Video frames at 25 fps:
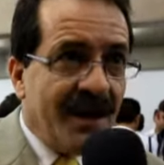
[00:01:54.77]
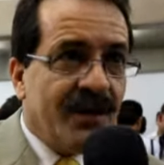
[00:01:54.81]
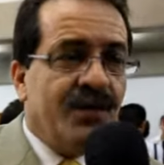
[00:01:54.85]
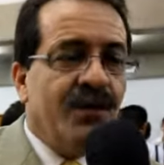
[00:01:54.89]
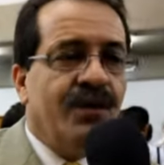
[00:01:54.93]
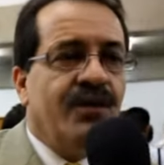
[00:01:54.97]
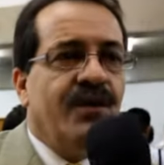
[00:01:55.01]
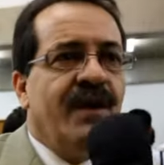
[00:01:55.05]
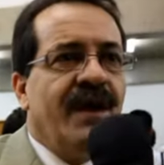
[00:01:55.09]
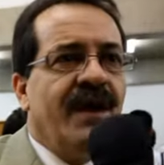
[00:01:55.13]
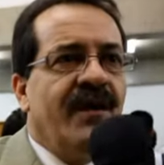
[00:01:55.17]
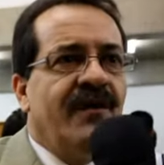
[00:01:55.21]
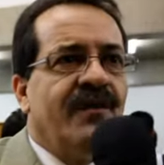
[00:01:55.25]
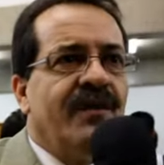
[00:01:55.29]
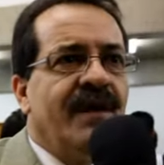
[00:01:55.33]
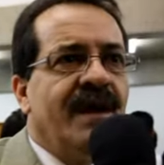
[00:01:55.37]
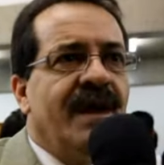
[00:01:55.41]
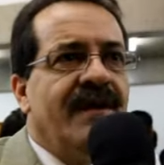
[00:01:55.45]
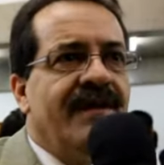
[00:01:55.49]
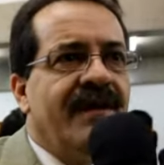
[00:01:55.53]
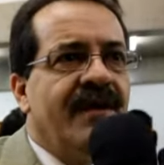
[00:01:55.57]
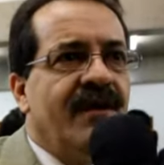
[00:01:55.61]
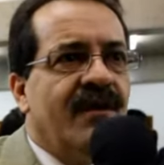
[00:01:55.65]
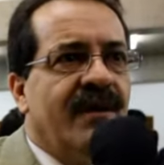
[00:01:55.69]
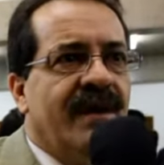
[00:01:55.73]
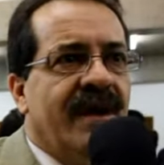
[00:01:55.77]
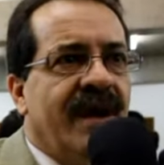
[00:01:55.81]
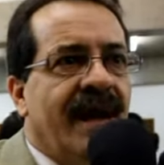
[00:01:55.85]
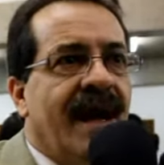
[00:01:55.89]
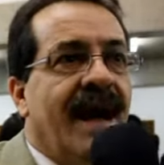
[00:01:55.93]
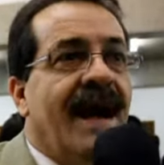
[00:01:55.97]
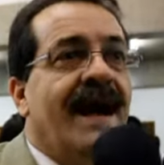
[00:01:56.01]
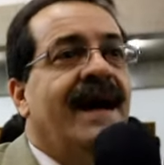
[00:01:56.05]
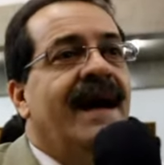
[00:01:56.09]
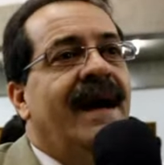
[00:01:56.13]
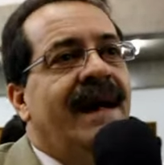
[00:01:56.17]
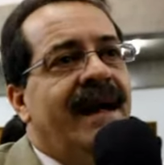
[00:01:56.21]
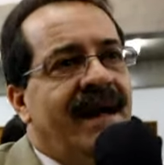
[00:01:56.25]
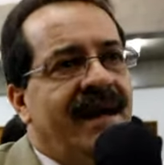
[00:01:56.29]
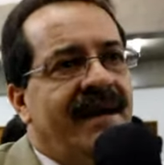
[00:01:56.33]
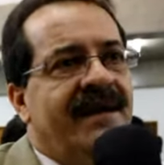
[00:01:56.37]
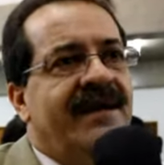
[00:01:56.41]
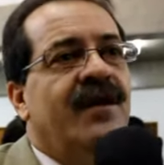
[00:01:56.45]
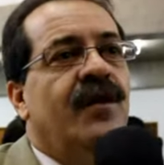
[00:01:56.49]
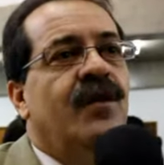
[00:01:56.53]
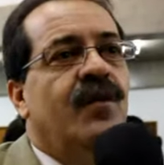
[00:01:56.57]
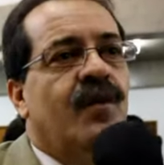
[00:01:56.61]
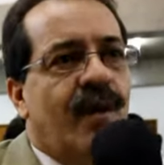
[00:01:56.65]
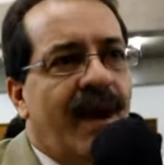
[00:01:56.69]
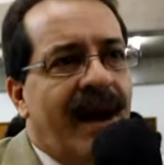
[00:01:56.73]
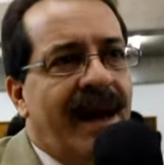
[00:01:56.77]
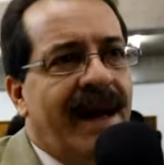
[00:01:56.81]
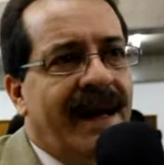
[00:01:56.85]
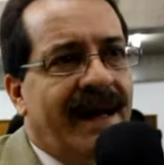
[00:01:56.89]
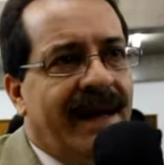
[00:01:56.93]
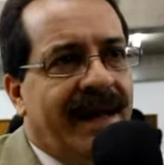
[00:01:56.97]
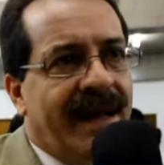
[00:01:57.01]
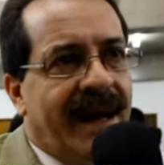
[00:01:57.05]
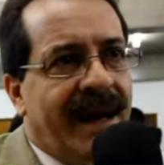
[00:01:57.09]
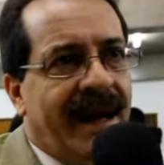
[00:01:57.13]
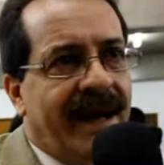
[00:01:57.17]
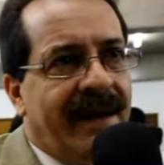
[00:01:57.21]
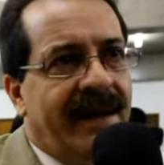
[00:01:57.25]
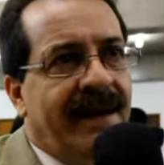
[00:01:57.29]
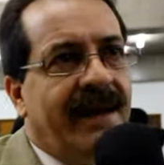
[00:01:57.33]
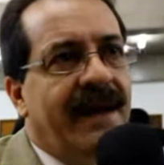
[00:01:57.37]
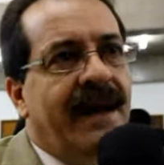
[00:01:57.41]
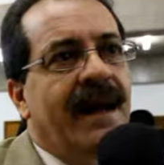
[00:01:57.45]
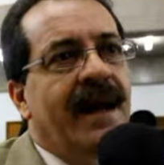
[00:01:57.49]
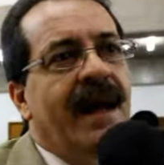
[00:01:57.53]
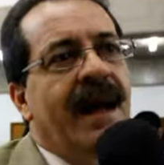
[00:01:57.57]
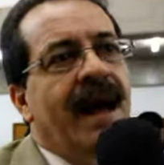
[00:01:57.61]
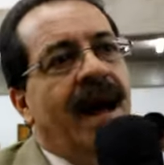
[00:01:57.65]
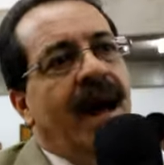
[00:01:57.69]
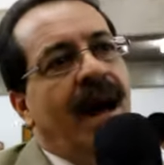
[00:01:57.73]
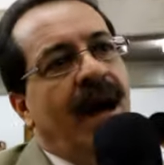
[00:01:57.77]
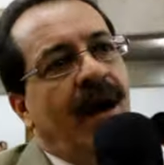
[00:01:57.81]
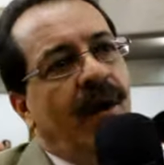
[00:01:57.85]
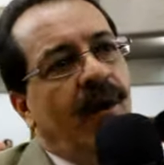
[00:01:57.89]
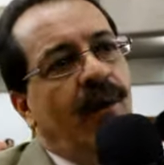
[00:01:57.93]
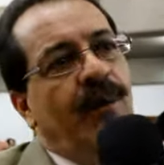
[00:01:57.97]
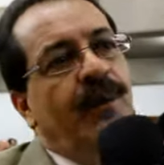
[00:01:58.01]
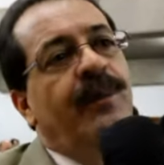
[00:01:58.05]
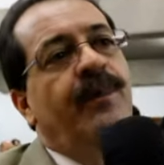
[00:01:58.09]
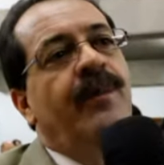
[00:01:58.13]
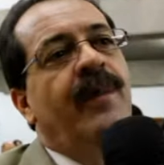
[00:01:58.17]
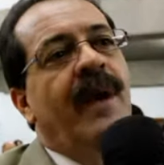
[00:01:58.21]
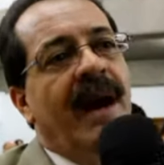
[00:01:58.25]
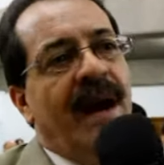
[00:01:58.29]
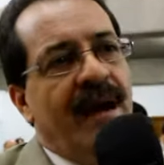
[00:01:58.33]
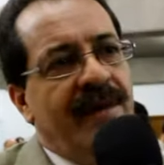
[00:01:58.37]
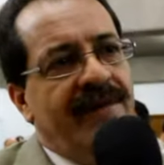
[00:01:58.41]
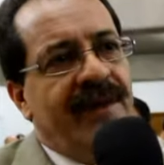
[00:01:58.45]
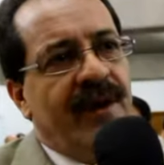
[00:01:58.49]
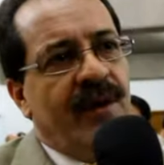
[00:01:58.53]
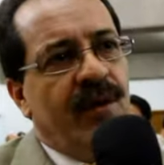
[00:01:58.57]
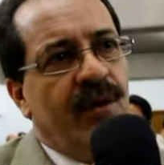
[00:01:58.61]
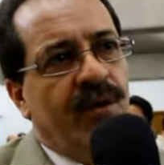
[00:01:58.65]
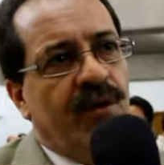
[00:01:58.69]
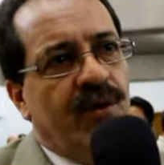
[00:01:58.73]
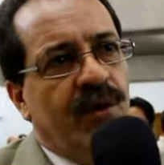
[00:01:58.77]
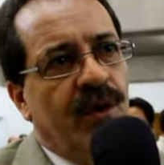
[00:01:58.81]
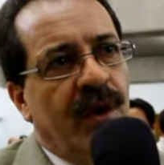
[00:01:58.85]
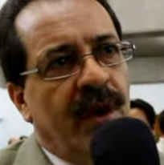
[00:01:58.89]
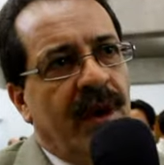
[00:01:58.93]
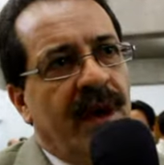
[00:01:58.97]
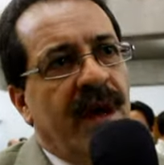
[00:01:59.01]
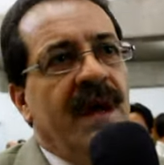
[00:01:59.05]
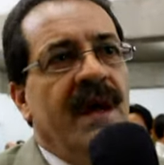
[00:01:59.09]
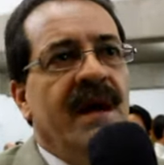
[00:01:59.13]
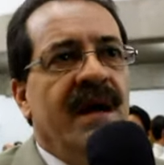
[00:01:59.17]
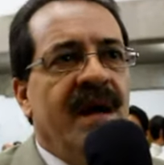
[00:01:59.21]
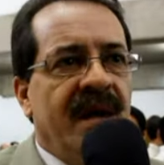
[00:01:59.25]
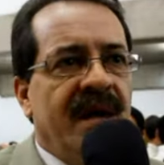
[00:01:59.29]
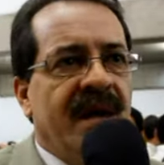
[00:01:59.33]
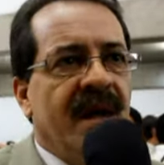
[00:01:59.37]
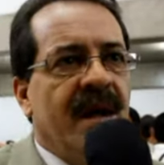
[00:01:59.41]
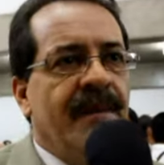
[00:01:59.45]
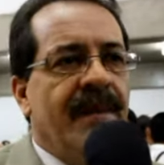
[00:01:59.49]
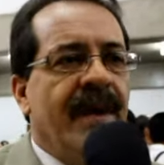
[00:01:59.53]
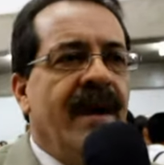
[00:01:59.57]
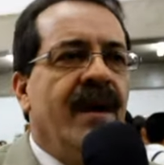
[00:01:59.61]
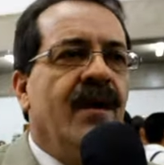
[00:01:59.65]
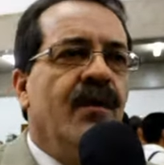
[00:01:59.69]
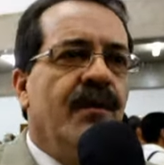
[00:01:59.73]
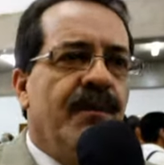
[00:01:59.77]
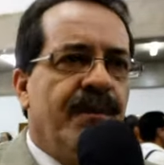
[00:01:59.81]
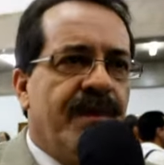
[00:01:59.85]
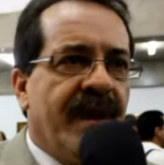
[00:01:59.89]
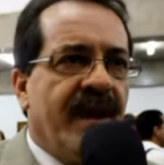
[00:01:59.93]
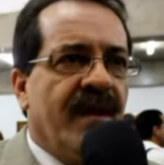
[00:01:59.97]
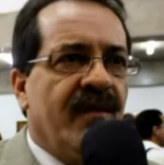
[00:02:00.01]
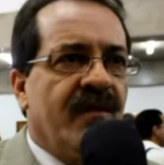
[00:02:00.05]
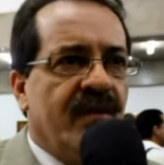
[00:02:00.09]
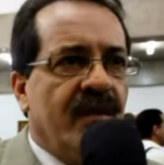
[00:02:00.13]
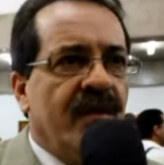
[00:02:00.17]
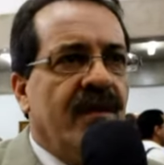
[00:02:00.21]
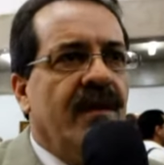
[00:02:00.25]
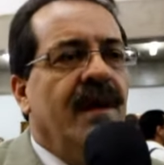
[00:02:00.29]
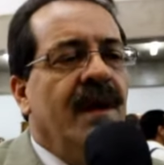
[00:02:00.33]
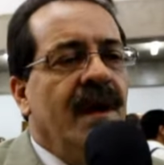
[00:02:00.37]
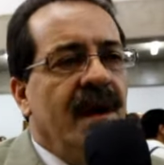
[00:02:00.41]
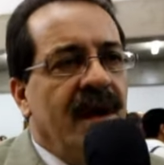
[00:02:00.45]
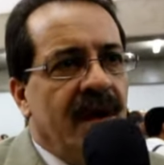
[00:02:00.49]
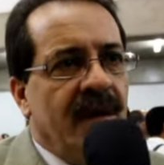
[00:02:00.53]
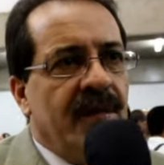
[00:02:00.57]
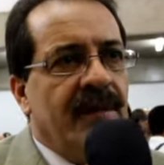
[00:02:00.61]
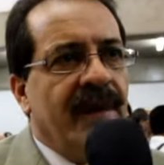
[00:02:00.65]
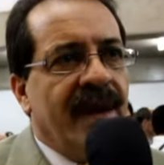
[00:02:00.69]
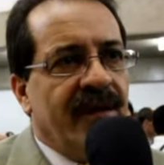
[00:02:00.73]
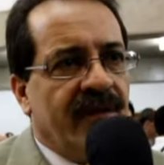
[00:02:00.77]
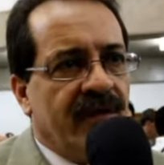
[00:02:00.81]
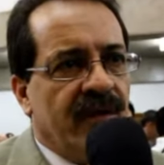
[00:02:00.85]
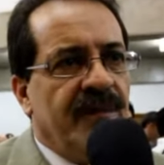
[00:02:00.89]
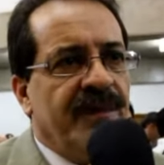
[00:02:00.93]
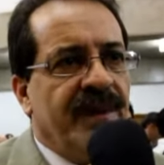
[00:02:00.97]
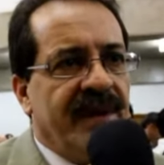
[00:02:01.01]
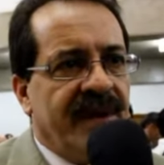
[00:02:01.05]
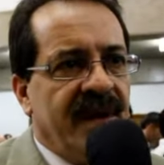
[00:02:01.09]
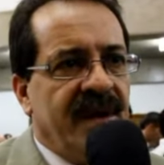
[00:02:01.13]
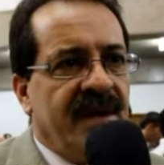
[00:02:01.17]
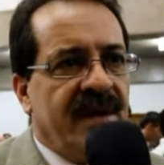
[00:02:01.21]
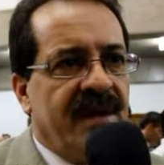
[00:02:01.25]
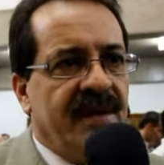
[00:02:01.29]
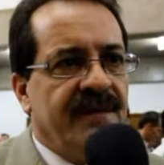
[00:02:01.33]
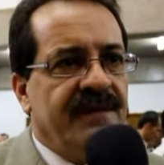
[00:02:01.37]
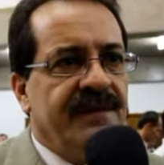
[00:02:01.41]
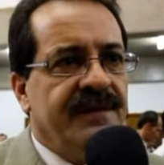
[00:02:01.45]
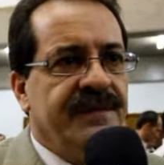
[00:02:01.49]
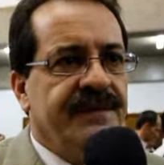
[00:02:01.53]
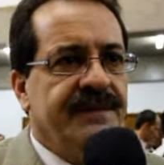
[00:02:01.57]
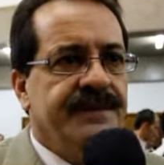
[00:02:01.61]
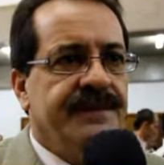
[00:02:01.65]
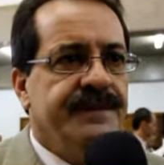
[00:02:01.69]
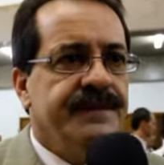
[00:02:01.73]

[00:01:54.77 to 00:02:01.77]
Tudo isso levando o quê? A garantir qualidade ao avicultor e também um preço mais competitivo.